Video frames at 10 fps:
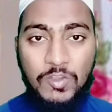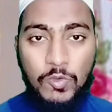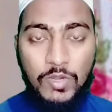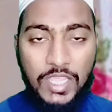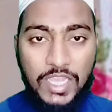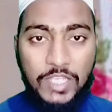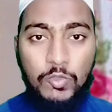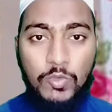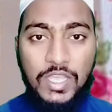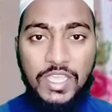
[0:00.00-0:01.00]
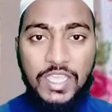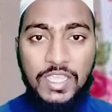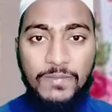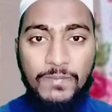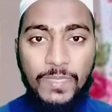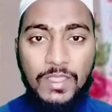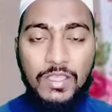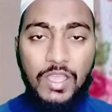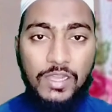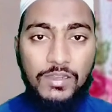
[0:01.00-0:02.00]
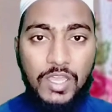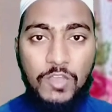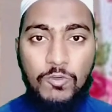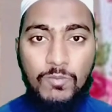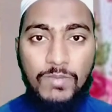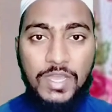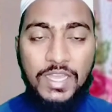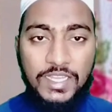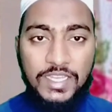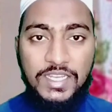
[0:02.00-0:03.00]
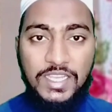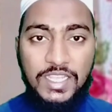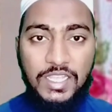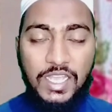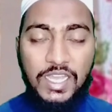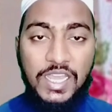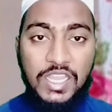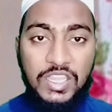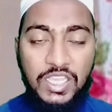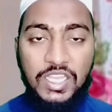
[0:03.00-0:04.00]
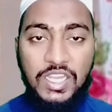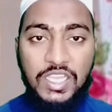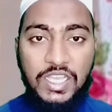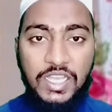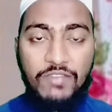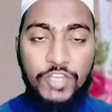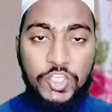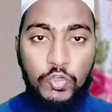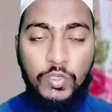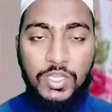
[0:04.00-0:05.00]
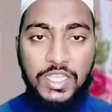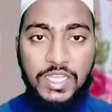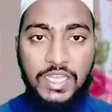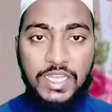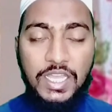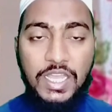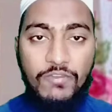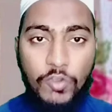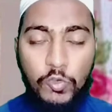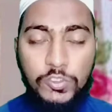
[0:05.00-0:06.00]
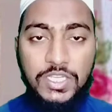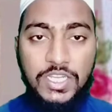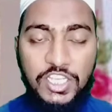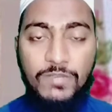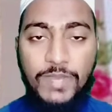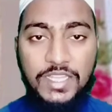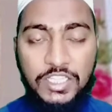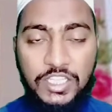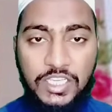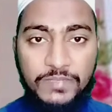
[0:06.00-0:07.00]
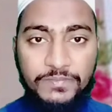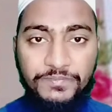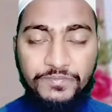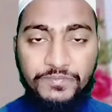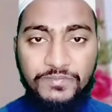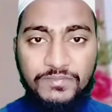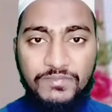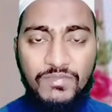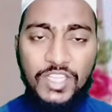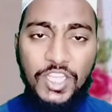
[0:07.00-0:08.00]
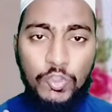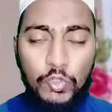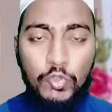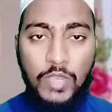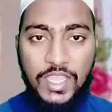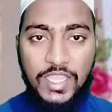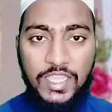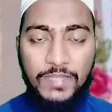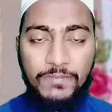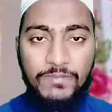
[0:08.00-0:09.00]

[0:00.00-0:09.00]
और एक दुआ है अल्लाहुम्मनी अला ज़िक्री का व शुक्री का व हसन इबादती ये दो दुआएं हैं